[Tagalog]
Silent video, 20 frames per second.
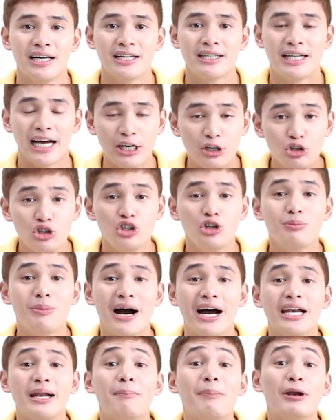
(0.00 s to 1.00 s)
ganun yung
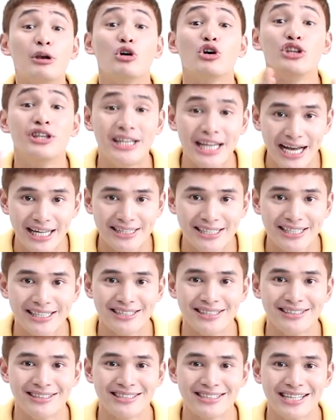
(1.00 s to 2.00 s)
mga napanood
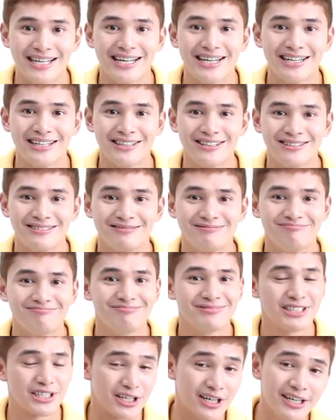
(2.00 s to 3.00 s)
natin sa,
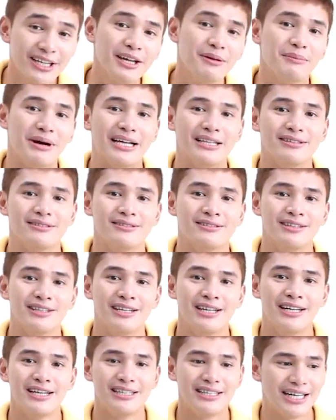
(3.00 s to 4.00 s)
sa Running Man
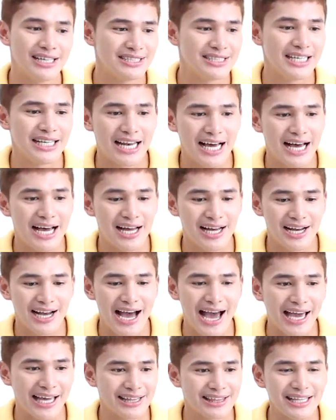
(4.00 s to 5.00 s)
na sila
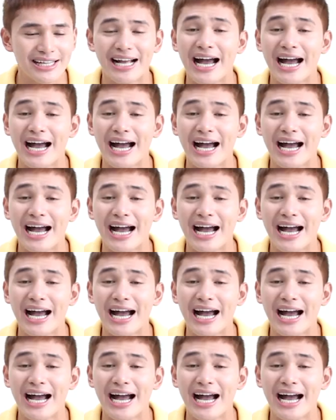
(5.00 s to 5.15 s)
kahit na